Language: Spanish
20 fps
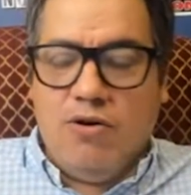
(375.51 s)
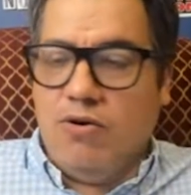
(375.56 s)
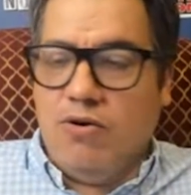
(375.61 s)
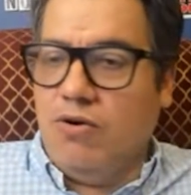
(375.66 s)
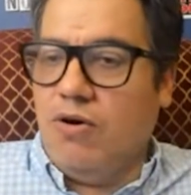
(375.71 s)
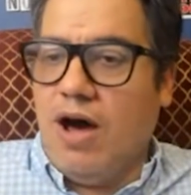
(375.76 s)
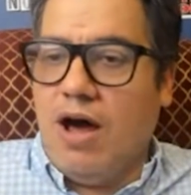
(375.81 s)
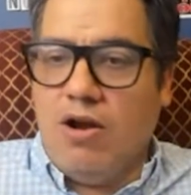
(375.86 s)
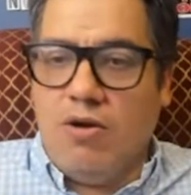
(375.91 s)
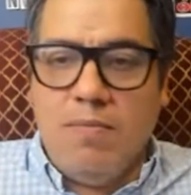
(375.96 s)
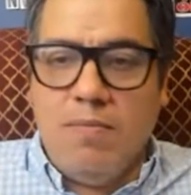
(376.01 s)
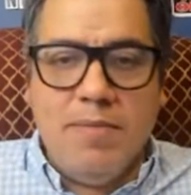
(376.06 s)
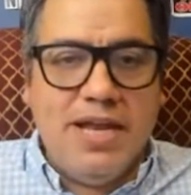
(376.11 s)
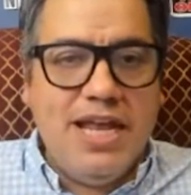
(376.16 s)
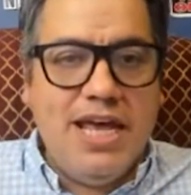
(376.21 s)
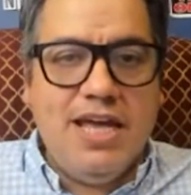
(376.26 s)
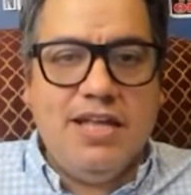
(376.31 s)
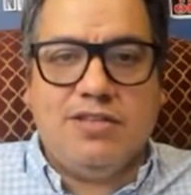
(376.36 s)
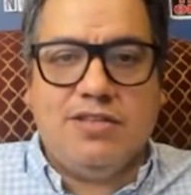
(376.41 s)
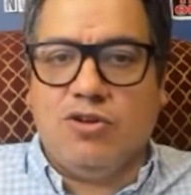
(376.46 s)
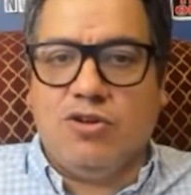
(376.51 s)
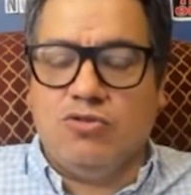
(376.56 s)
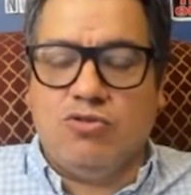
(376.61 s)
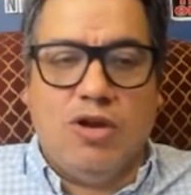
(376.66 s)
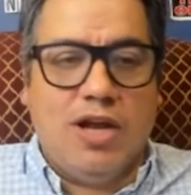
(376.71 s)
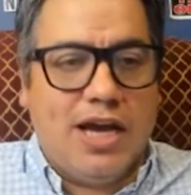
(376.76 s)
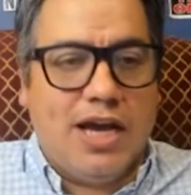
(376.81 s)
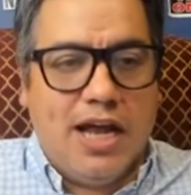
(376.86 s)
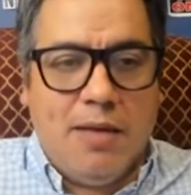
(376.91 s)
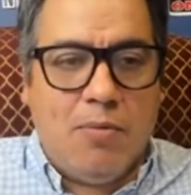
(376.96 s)
los, a los,
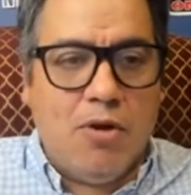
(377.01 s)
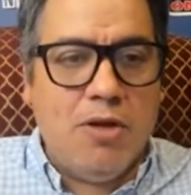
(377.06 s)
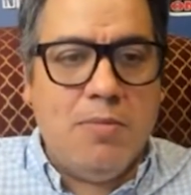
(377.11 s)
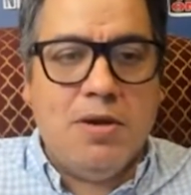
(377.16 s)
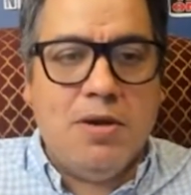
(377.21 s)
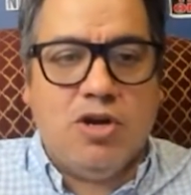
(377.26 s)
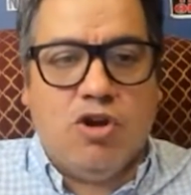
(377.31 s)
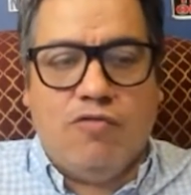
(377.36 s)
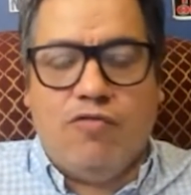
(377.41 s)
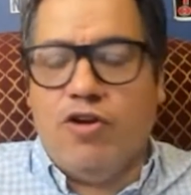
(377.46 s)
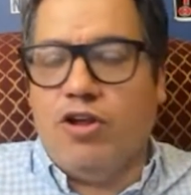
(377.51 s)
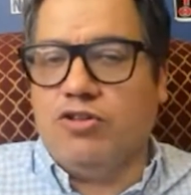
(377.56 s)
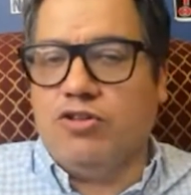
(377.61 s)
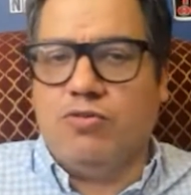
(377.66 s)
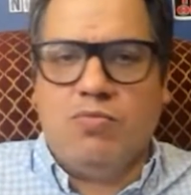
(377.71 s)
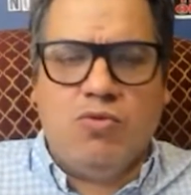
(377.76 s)
ministros, tú eres el que le pone micrófono